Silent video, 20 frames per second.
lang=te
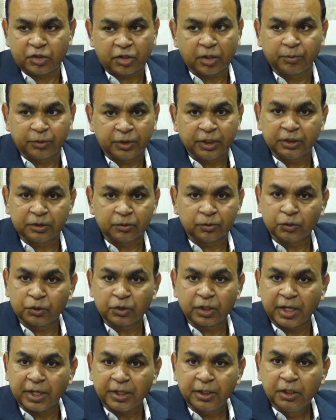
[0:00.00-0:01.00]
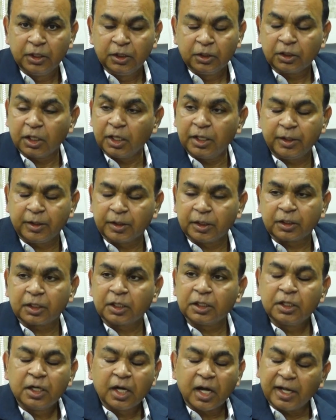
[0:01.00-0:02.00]
సంథింగ్ ఉంటున్నాయి కానీ
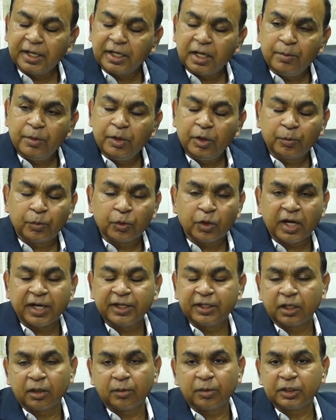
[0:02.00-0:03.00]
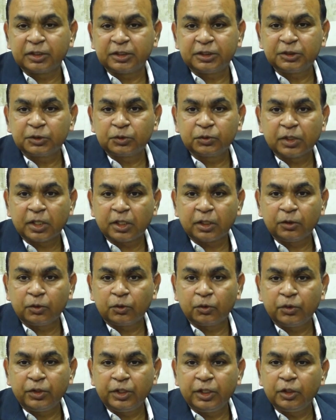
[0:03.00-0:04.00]
కనుక అదే మీరు ఇప్పుడు హైదరాబాద్
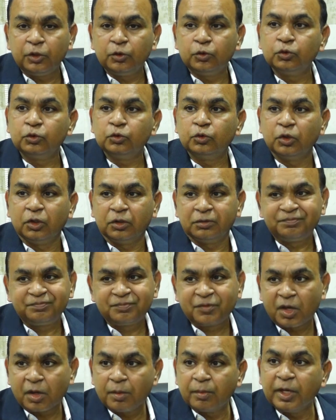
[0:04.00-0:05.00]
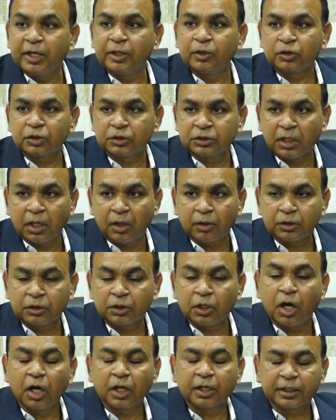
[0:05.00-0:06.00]
తీసుకున్నారనుకోండి గూగుల్
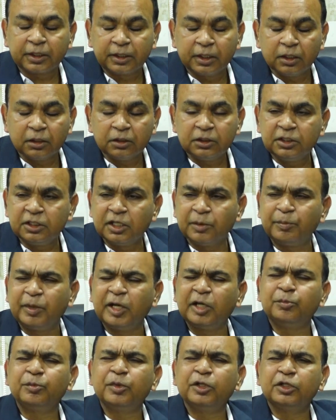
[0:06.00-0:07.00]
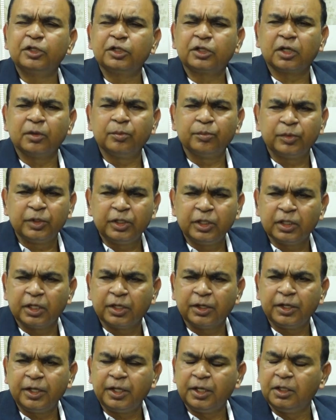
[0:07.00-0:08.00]
మైక్రోసాఫ్ట్ ఆర్కెల్ ఇలా పెద్ద పెద్ద
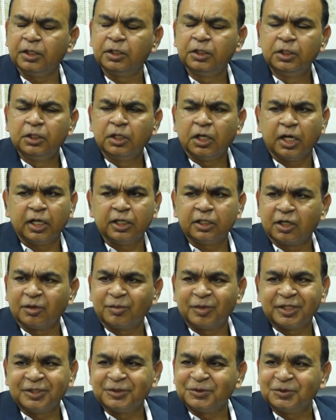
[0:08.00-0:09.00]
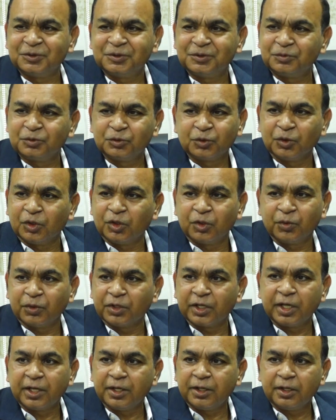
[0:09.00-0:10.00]
కంపెనీలన్నీ హైదరాబాదులో
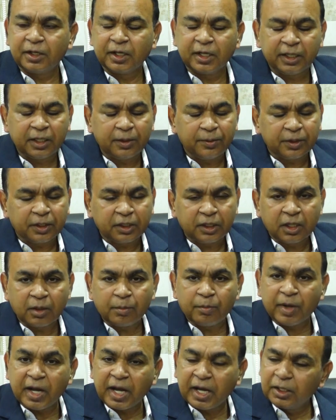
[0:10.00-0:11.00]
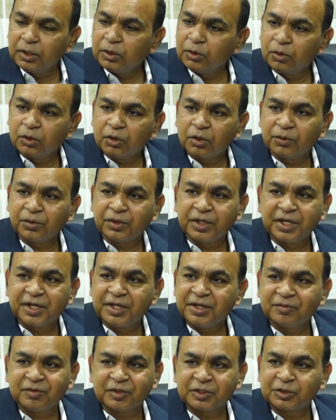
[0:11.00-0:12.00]
ఉన్నాయి అదేవిధంగా బెంగళూరులో
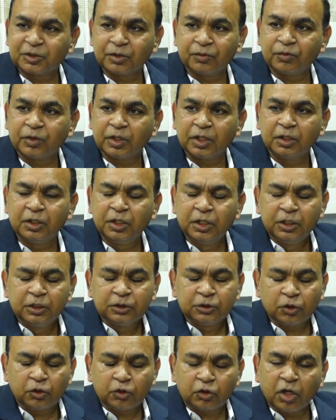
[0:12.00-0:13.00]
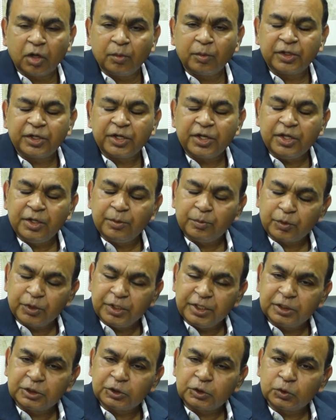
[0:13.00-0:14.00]
ఉన్నాయి ఫస్ట్ ఆఫ్ ఆల్ సో కాబట్టి
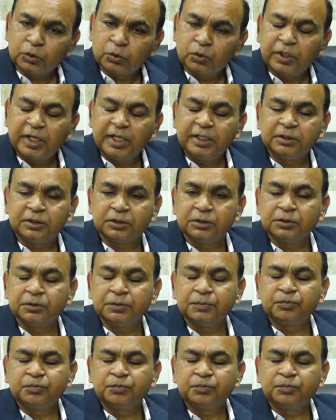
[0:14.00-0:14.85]
ఇప్పుడు ఈ స్టూడెంట్స్